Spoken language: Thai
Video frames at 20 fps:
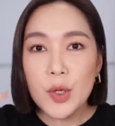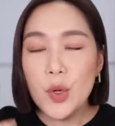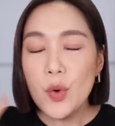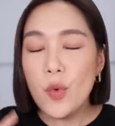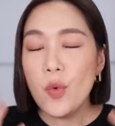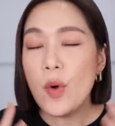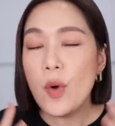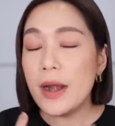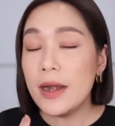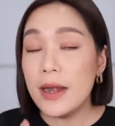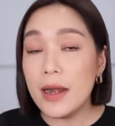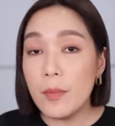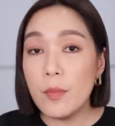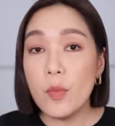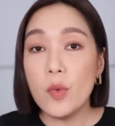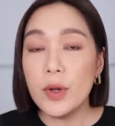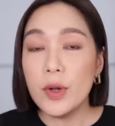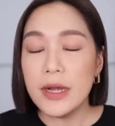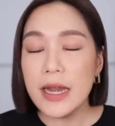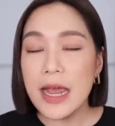นวลละ
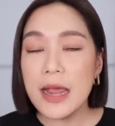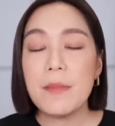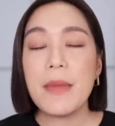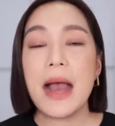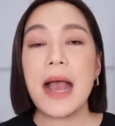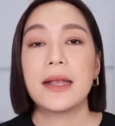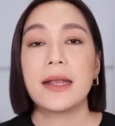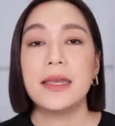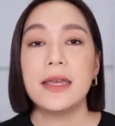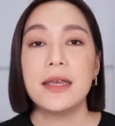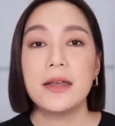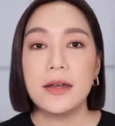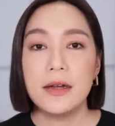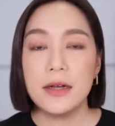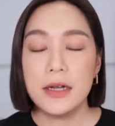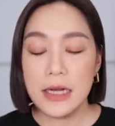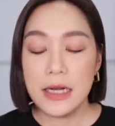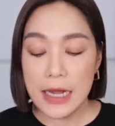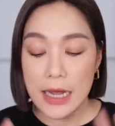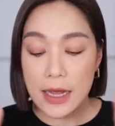มุนได้มากยิ่ง
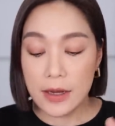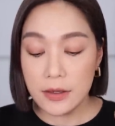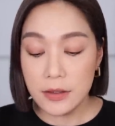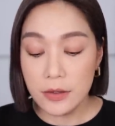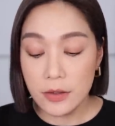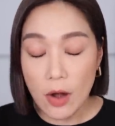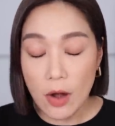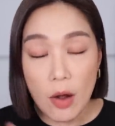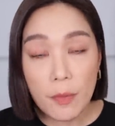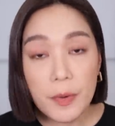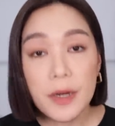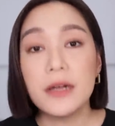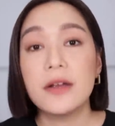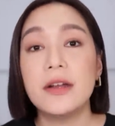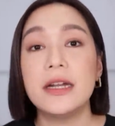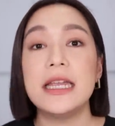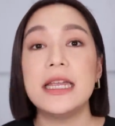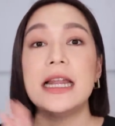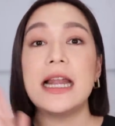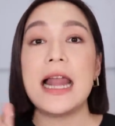ขึ้นนะคะคือรองพื้น
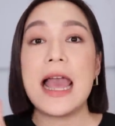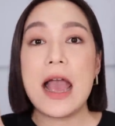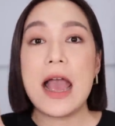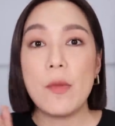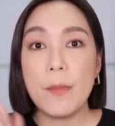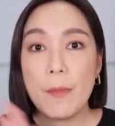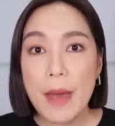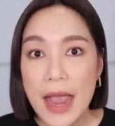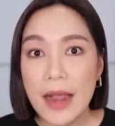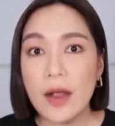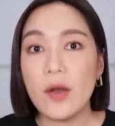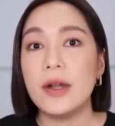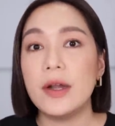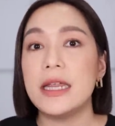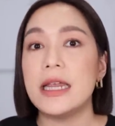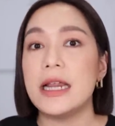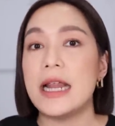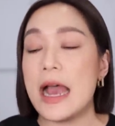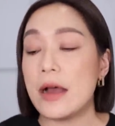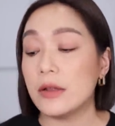ก็ดีแล้วแป้งก็
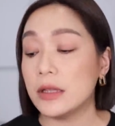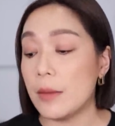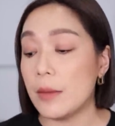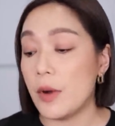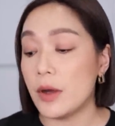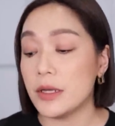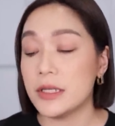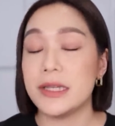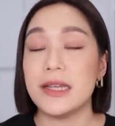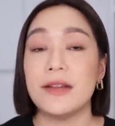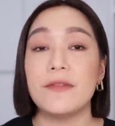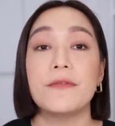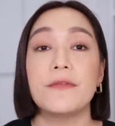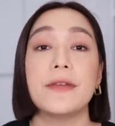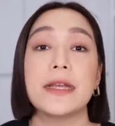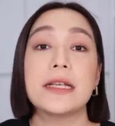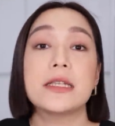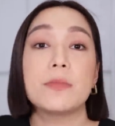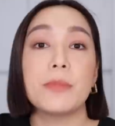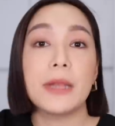ดีแล้วแต่พอฉีด
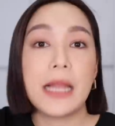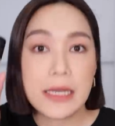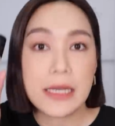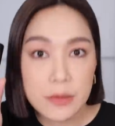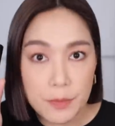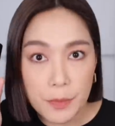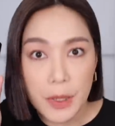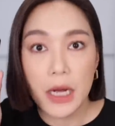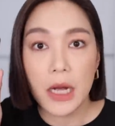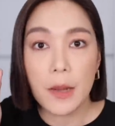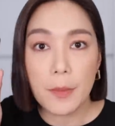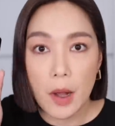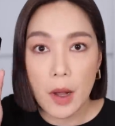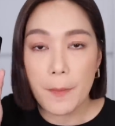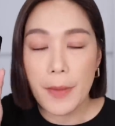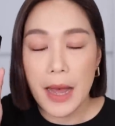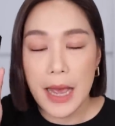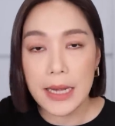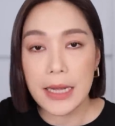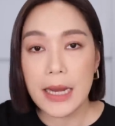Fix Plus เพิ่มเข้า
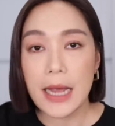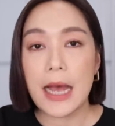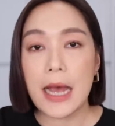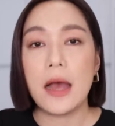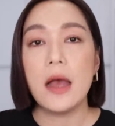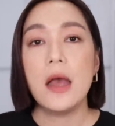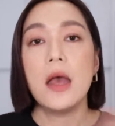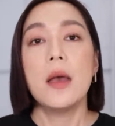ไปนะคะ